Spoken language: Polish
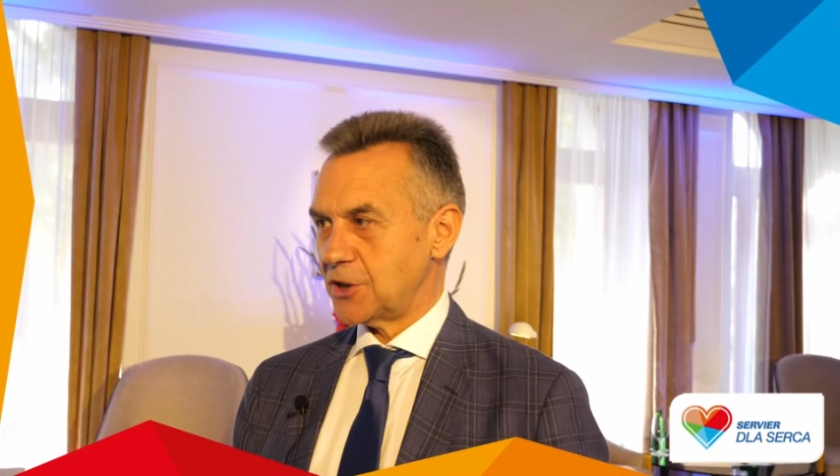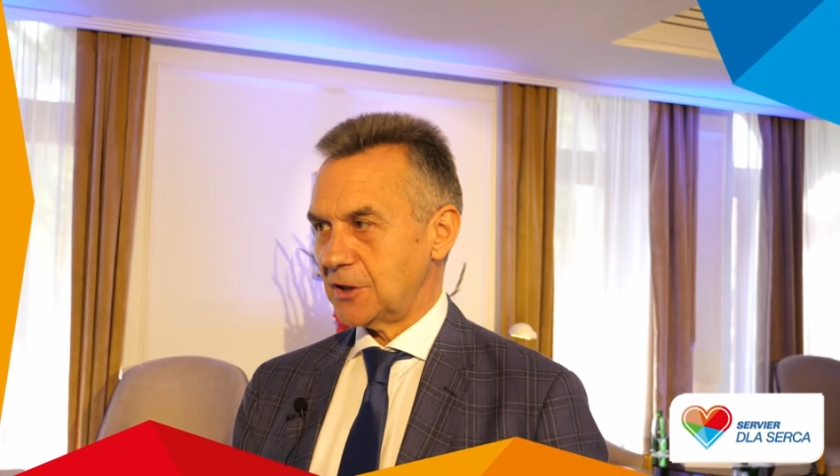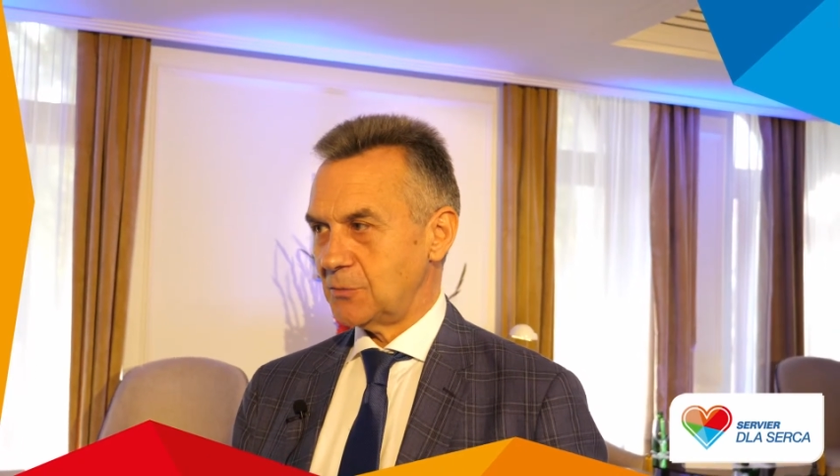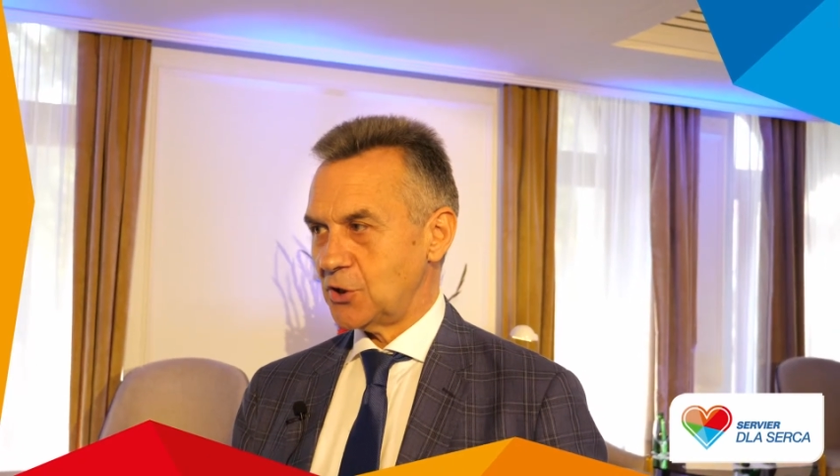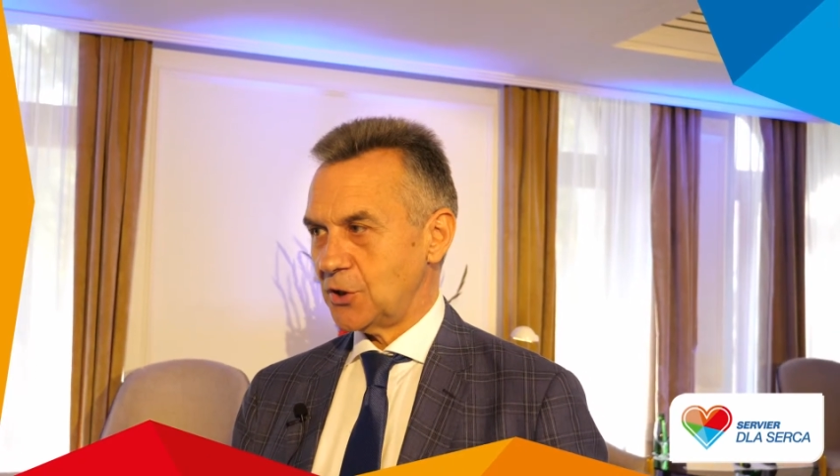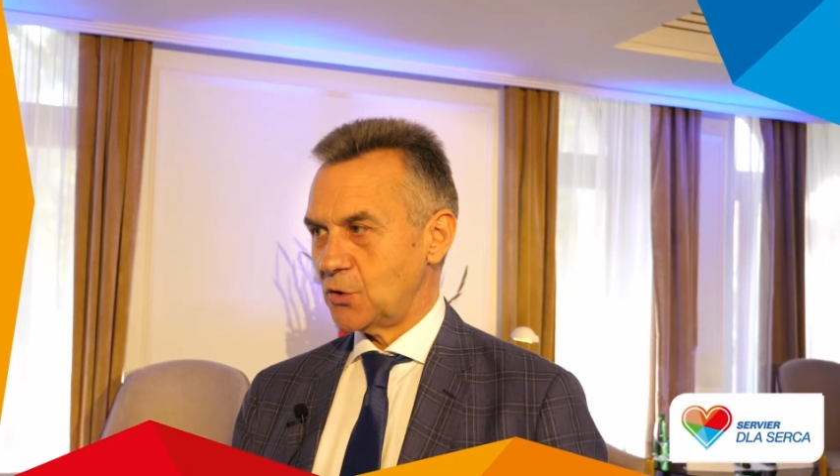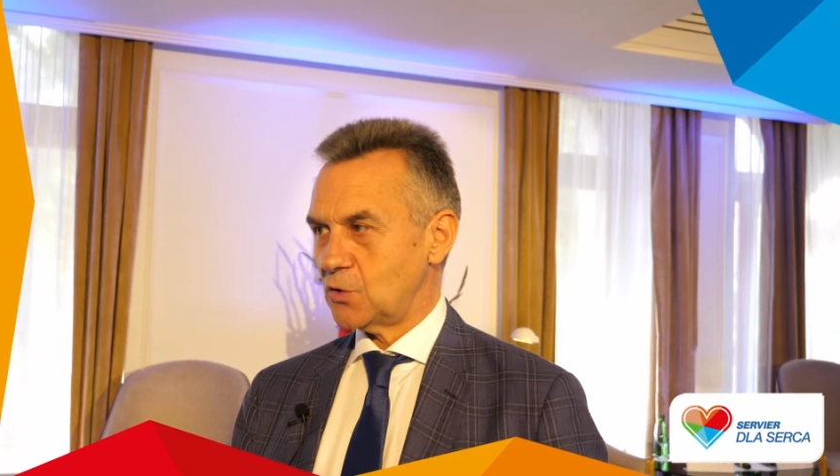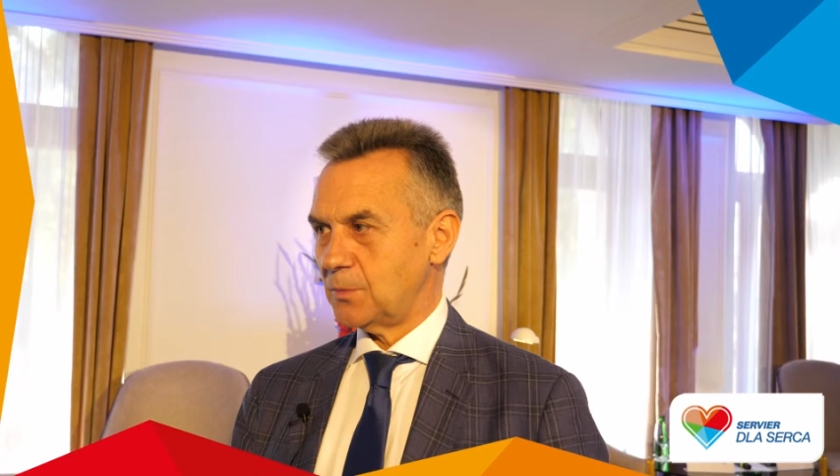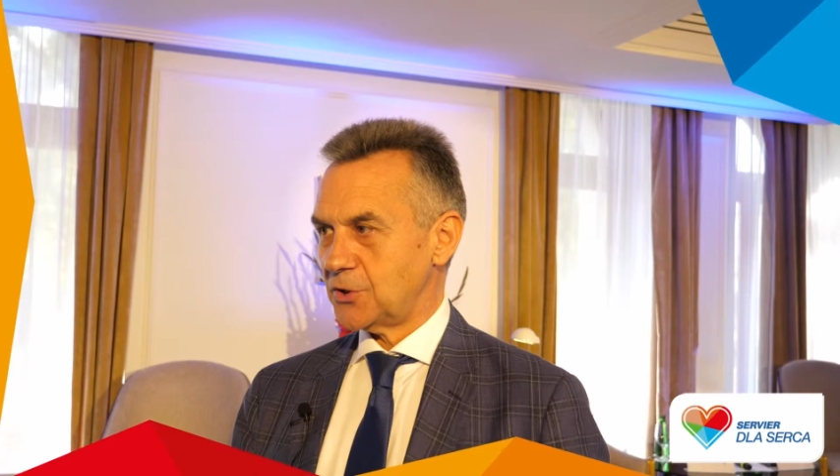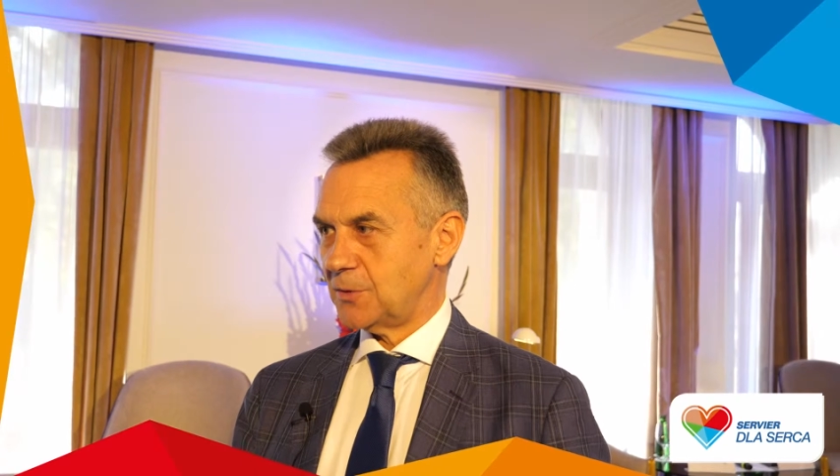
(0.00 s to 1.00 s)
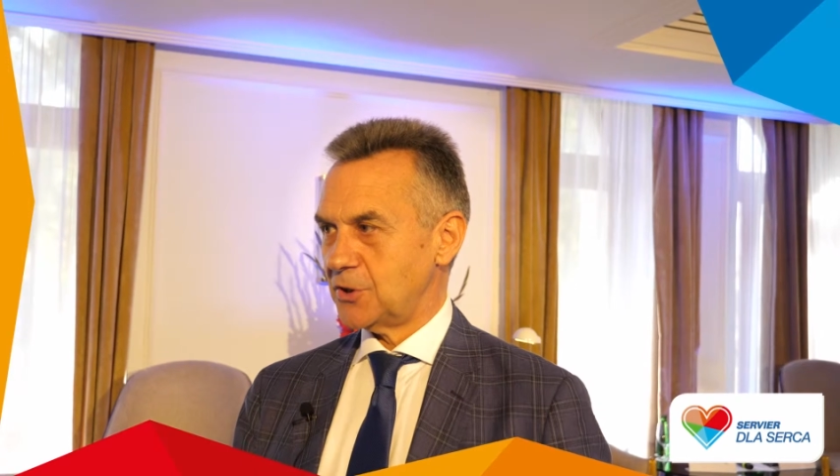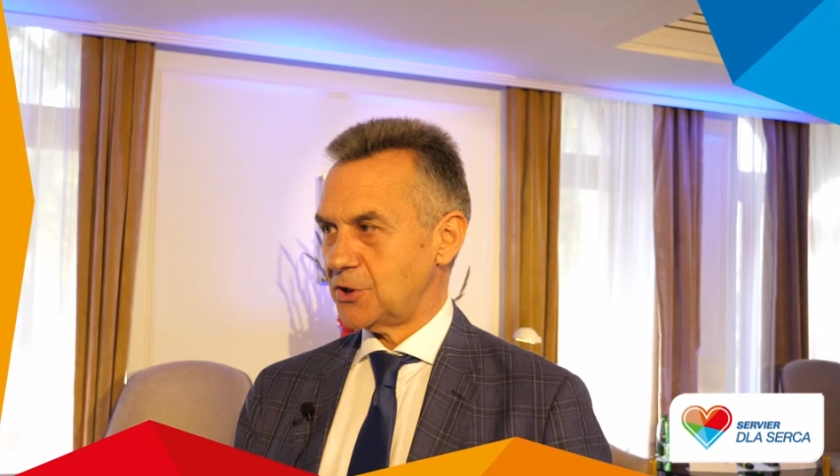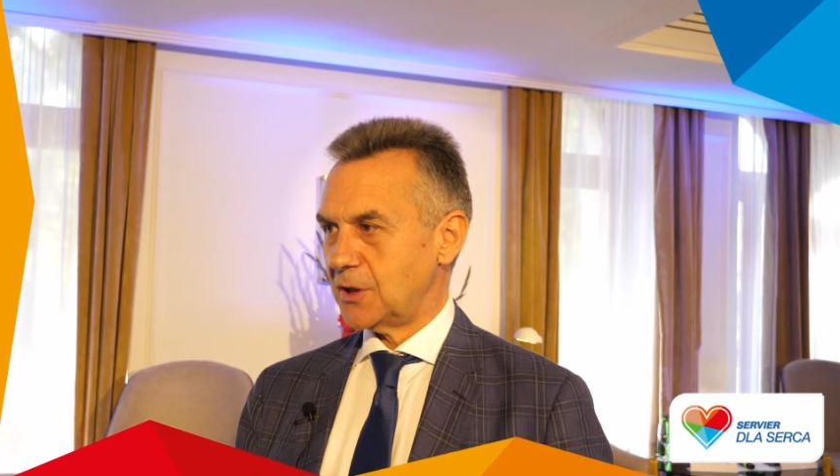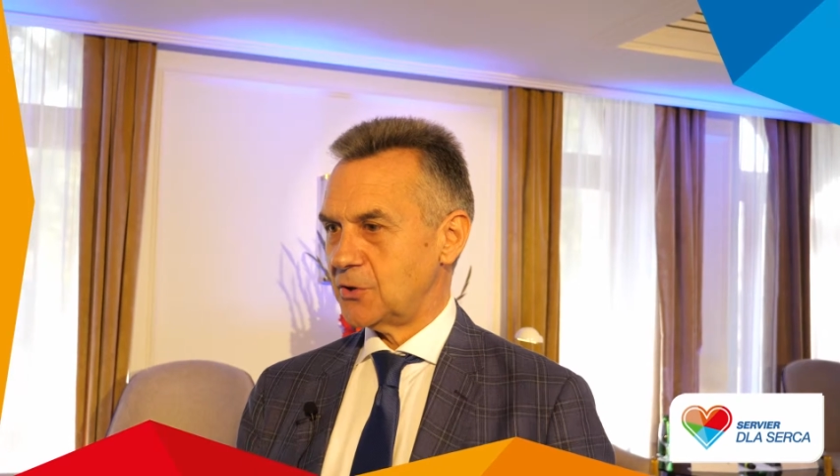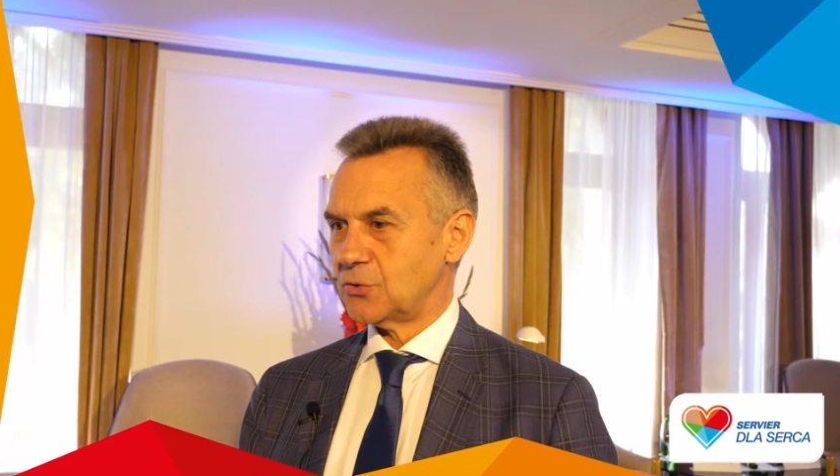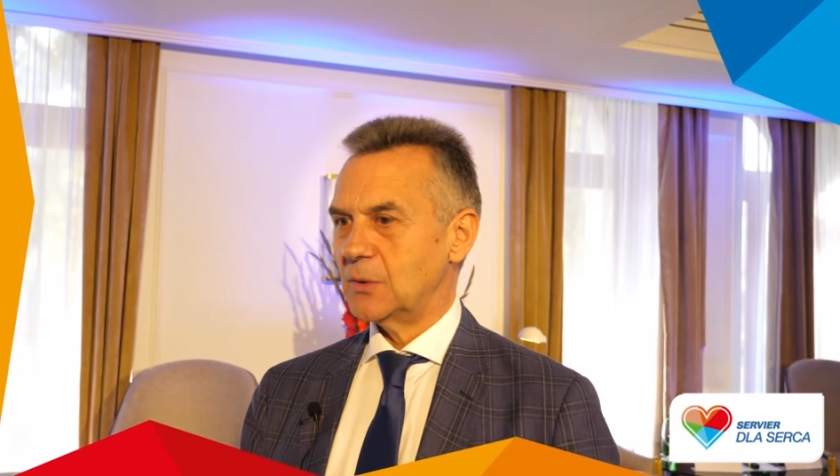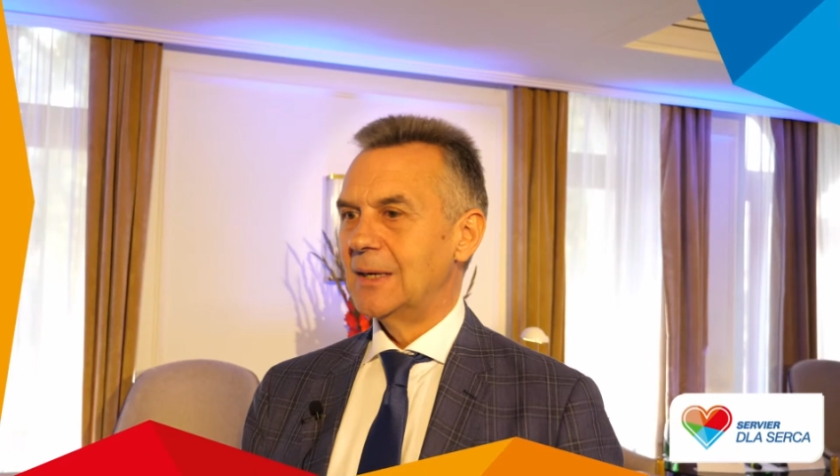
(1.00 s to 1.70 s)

70 lub 80.